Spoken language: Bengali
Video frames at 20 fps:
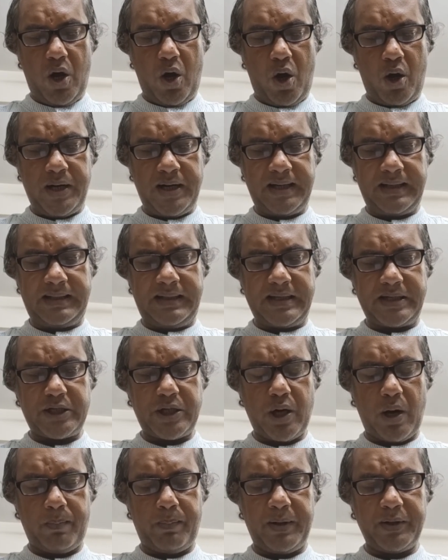অনেক
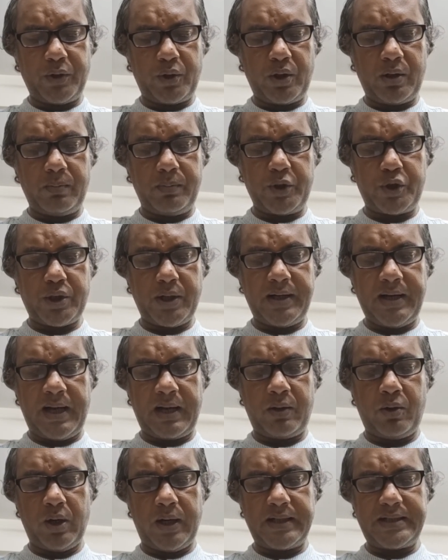দেশের অভ্যন্তরীণ বিষয়ে নাক
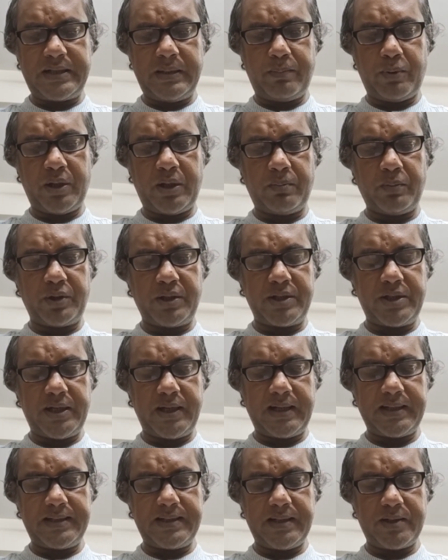গলাচ্ছে প্রধানমন্ত্রী শেখ
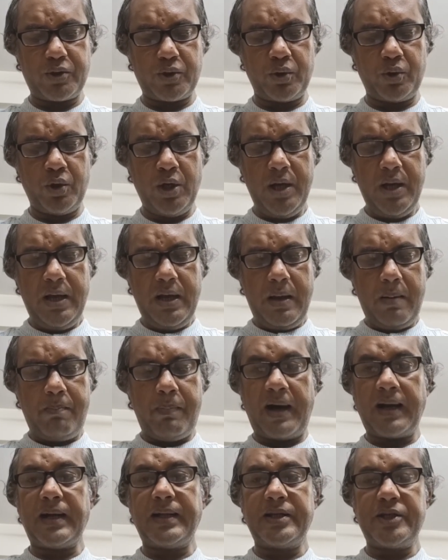হাসিনা শুধু
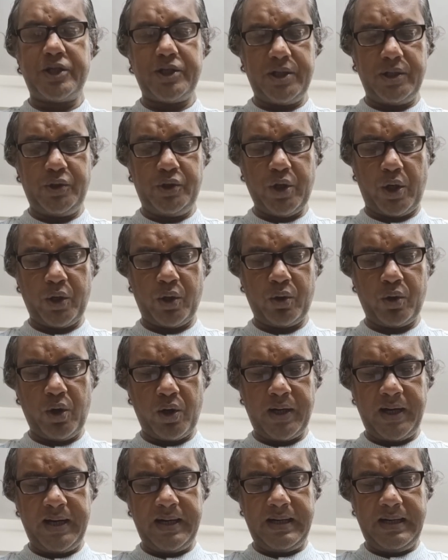বাংলাদেশি
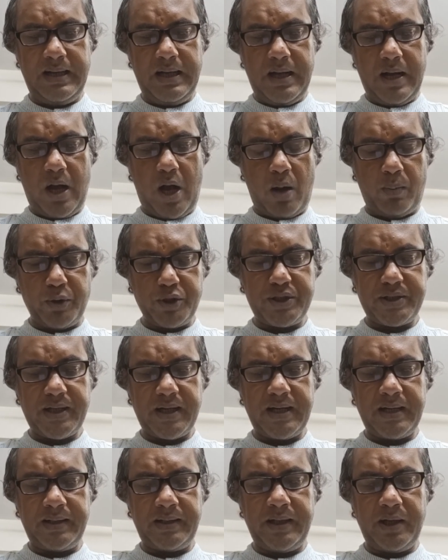জনগণের
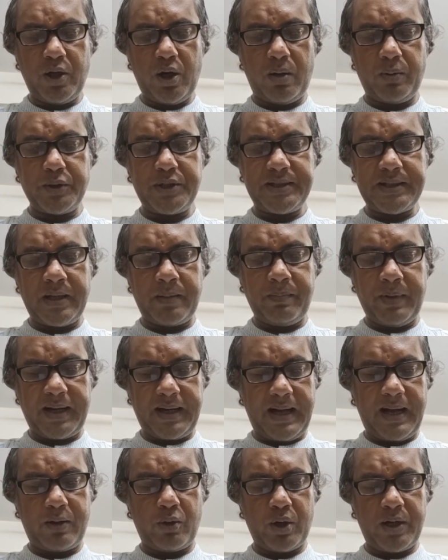অবস্থানের দৃঢ় অবস্থান
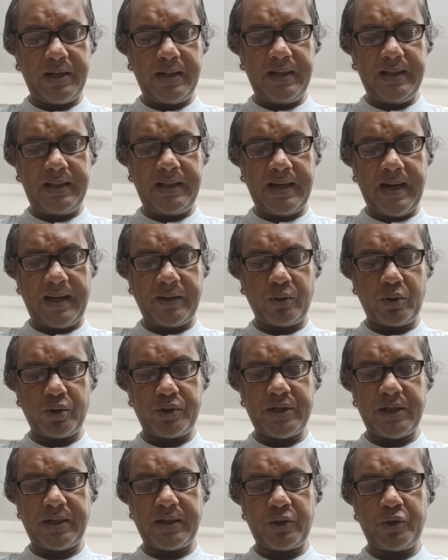ব্যাখ্যা করেননি তিনি
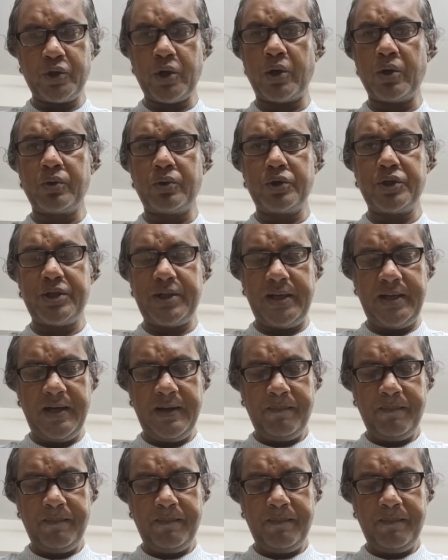আন্তর্জাতিক জনগোষ্ঠী